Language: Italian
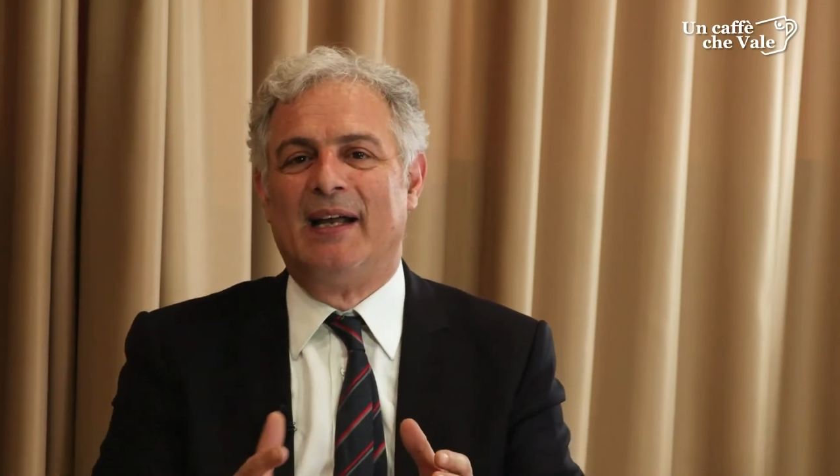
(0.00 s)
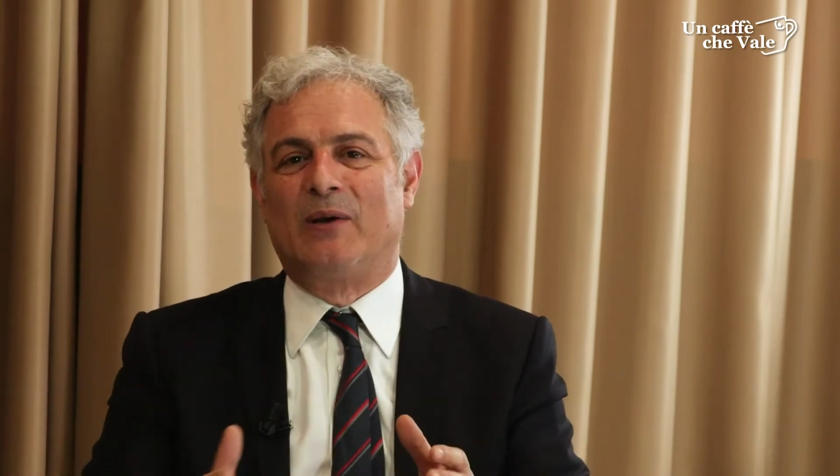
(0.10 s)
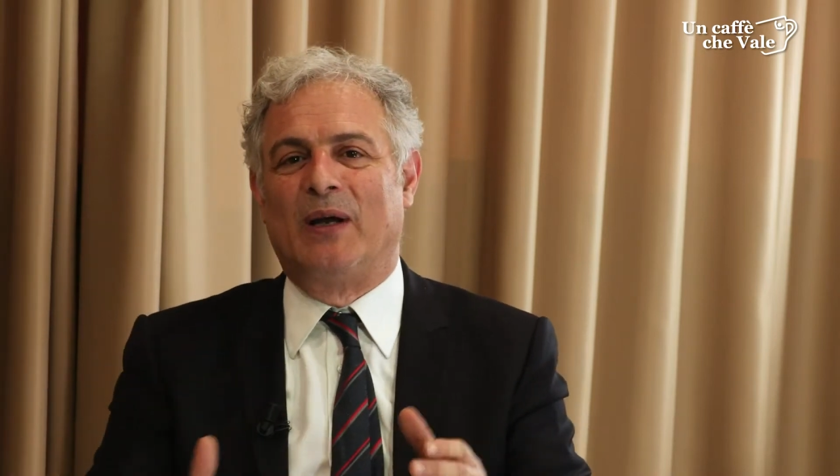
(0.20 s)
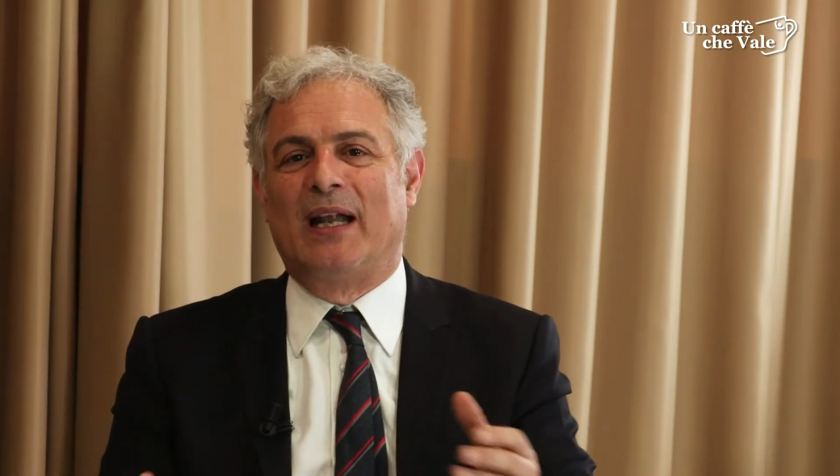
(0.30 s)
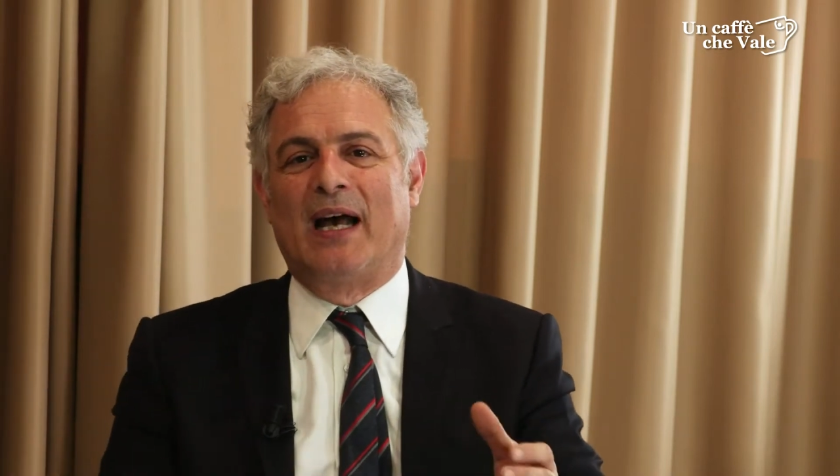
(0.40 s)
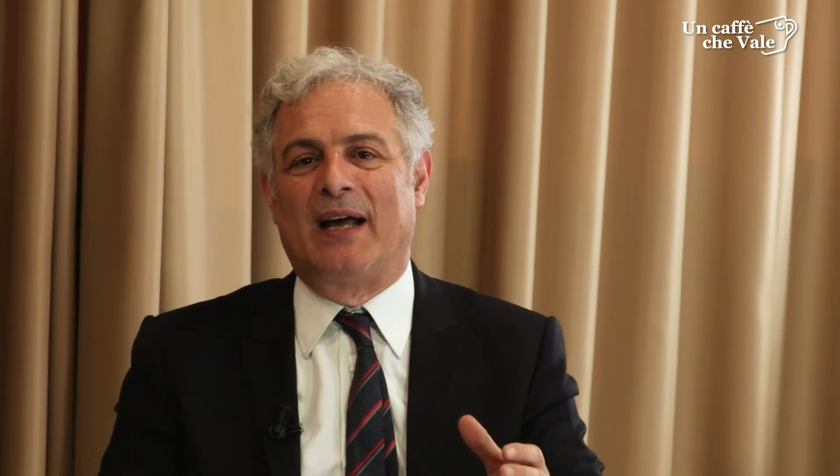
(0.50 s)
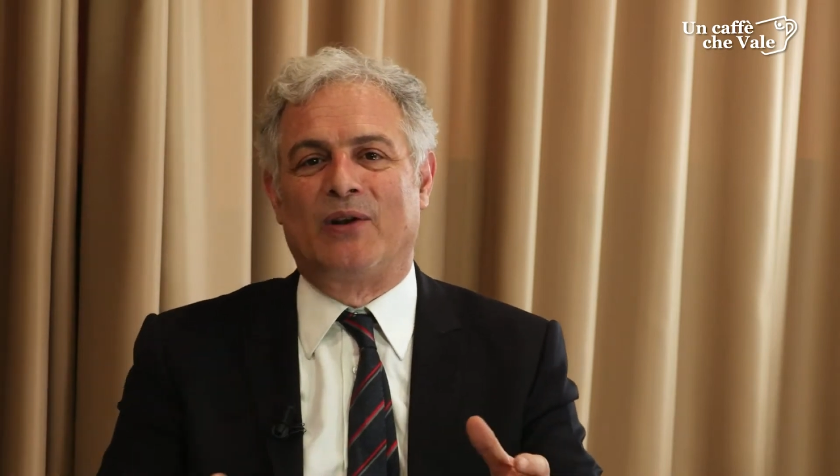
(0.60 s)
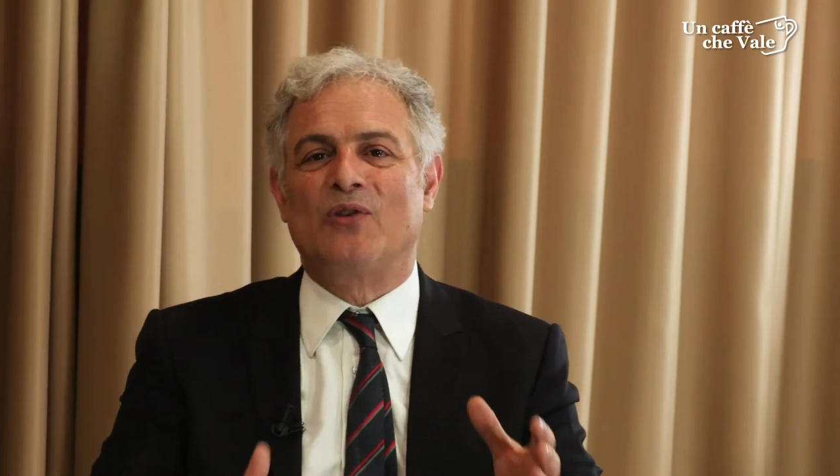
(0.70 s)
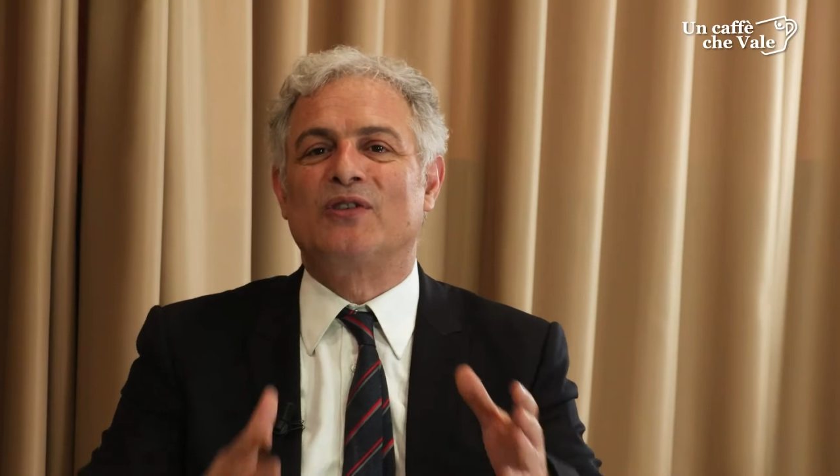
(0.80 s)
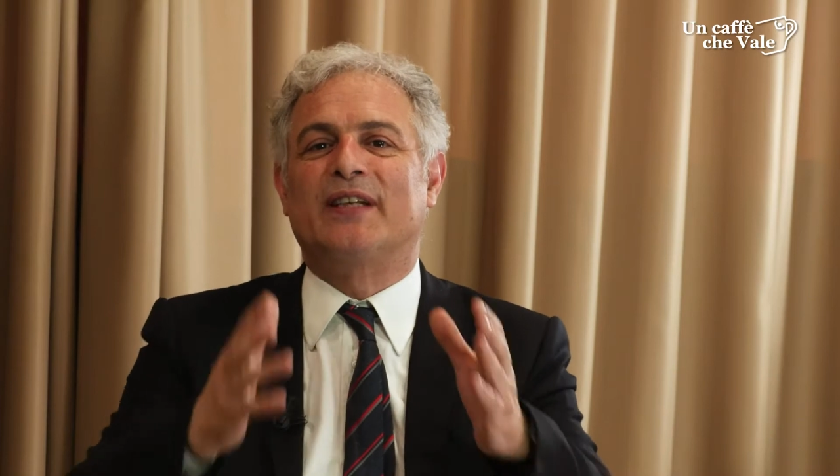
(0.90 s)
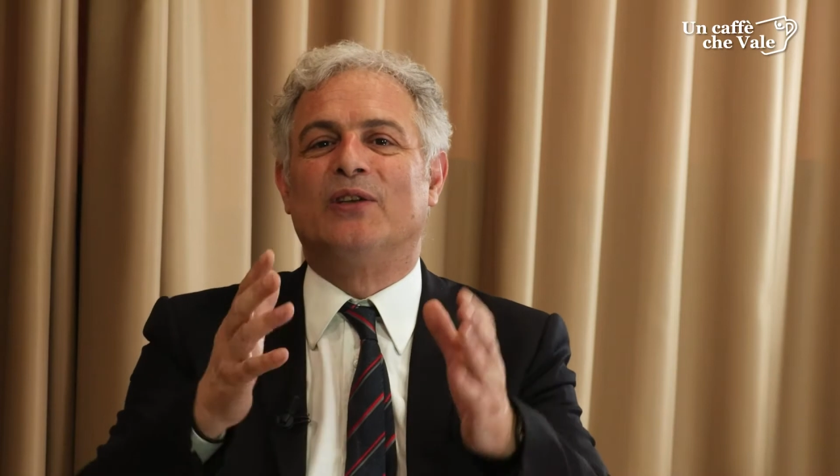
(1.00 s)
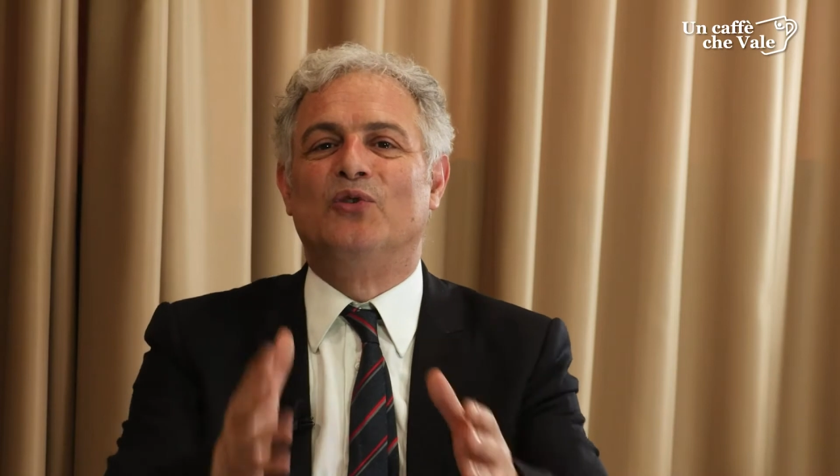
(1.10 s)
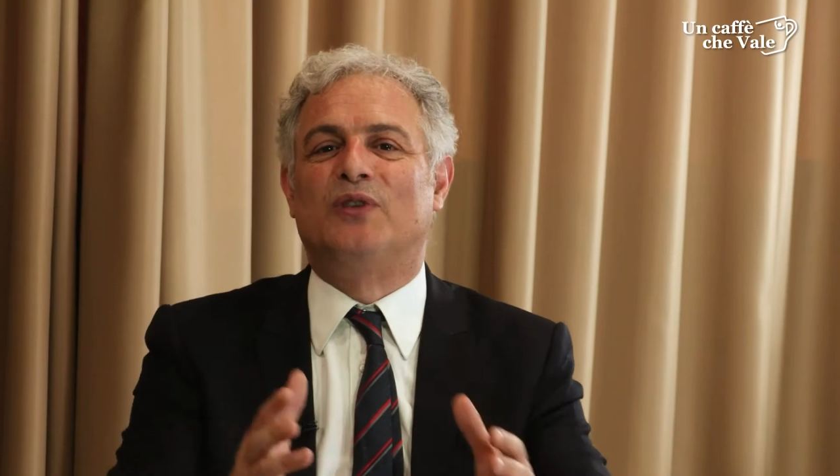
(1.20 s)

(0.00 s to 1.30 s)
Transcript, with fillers: quella non seduta